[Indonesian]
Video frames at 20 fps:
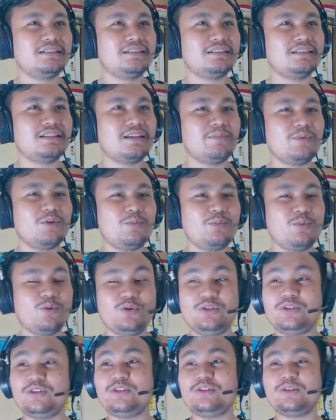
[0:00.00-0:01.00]
tapi opo
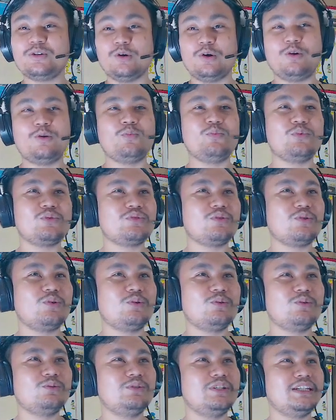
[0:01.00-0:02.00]
iya masa
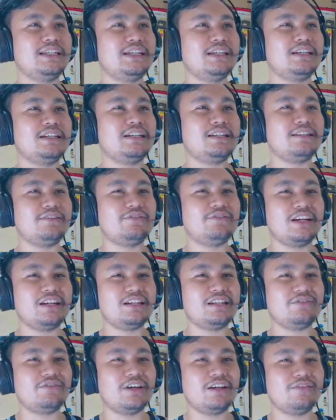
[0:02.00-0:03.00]
uli defend
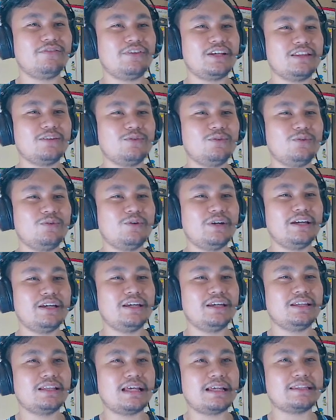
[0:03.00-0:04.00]
defend flat ngono
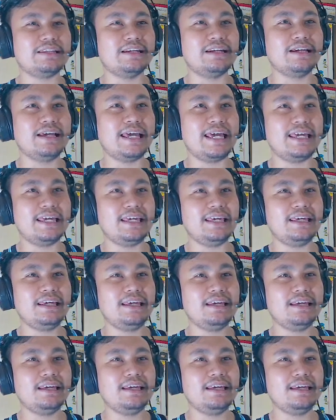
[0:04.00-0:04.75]
ae tak deleng kayak iki